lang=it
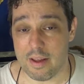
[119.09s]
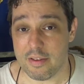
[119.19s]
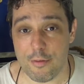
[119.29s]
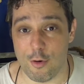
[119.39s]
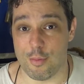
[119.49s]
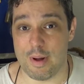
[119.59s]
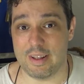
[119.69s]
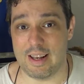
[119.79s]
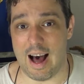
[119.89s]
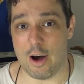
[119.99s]
si forma
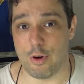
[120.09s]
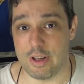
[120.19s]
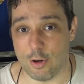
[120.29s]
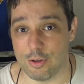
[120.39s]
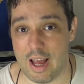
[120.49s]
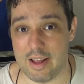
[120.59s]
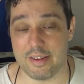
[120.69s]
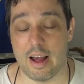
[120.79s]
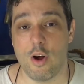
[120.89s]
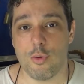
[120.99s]
dell'acqua di
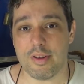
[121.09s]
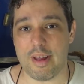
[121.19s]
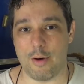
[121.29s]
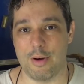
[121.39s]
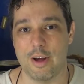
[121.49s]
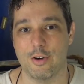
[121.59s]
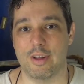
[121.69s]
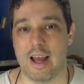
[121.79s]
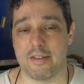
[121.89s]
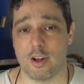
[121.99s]
condensa. Quest'acqua di
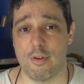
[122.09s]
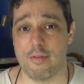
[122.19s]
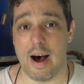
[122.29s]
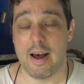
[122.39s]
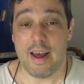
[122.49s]
condensa dove va?